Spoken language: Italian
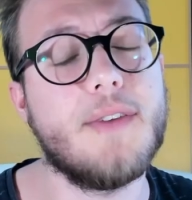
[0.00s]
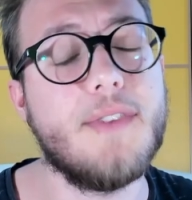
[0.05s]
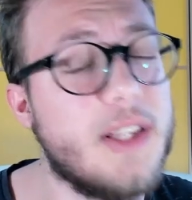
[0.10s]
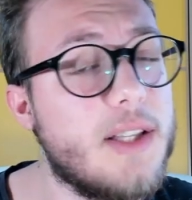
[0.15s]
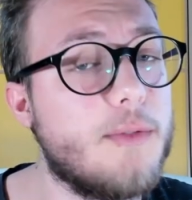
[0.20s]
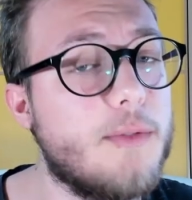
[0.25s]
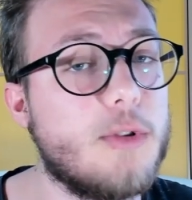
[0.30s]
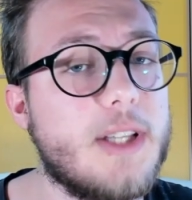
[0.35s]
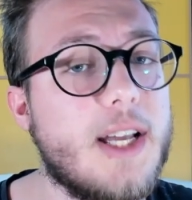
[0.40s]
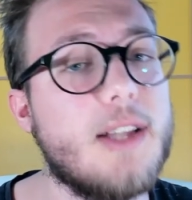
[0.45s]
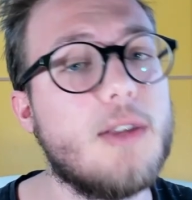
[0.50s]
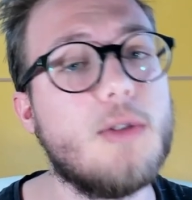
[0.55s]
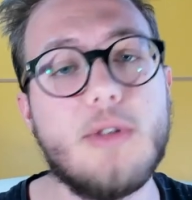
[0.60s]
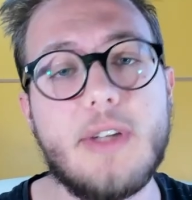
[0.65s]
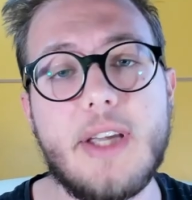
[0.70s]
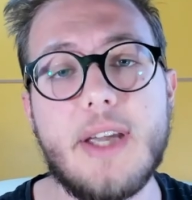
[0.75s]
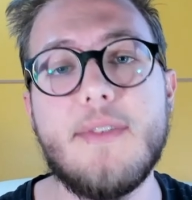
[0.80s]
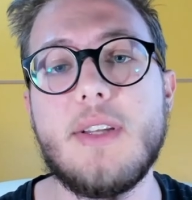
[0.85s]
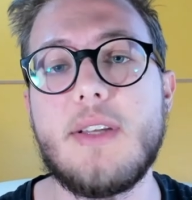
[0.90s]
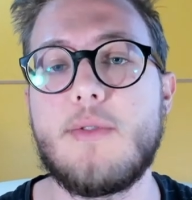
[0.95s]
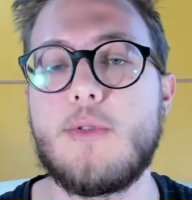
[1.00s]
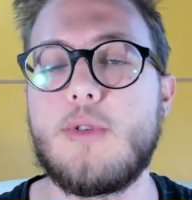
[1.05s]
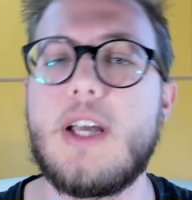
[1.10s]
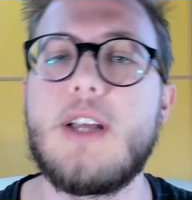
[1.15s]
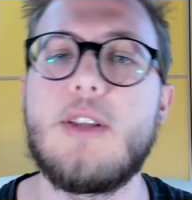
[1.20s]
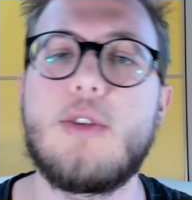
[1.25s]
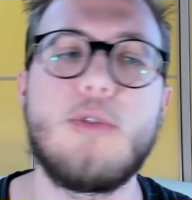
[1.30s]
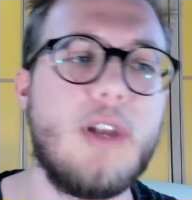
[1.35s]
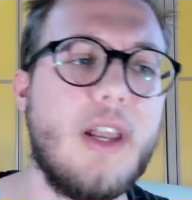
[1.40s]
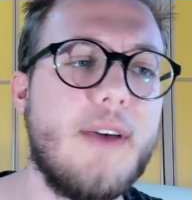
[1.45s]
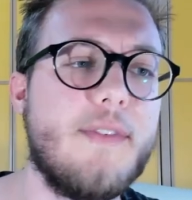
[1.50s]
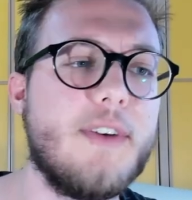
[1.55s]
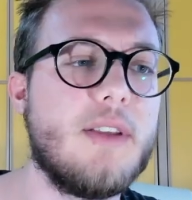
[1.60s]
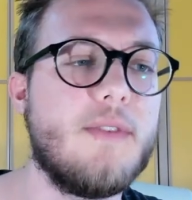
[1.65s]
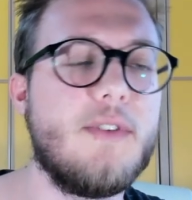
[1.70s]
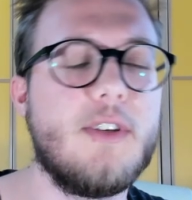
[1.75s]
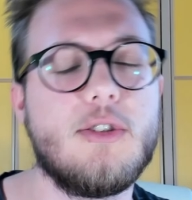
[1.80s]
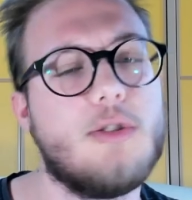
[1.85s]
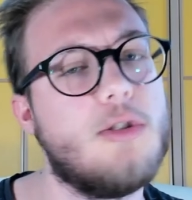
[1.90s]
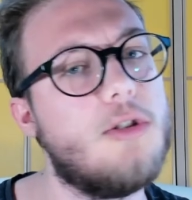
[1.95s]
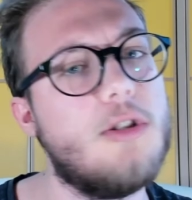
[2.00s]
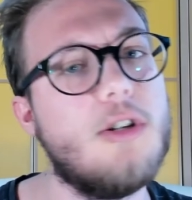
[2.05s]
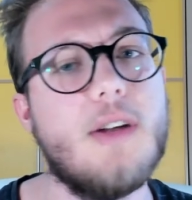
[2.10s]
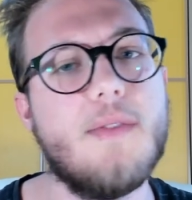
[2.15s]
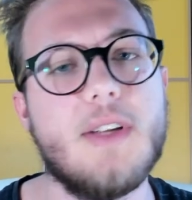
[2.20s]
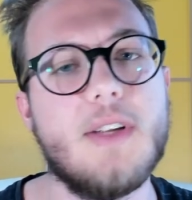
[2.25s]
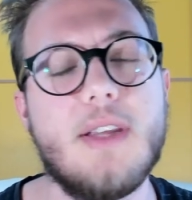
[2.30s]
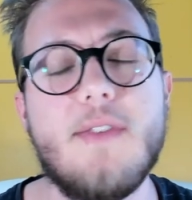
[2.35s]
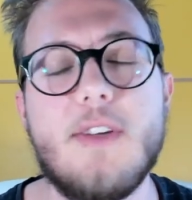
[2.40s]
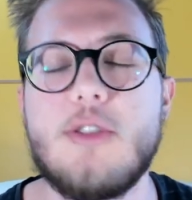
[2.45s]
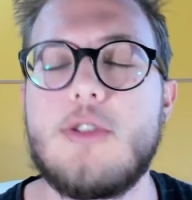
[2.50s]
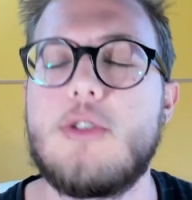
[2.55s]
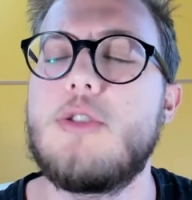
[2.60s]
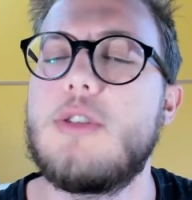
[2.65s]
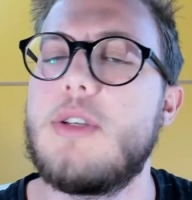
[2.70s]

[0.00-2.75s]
Avete votato? Chi avete votato? L'avete visto? Non l'avete visto?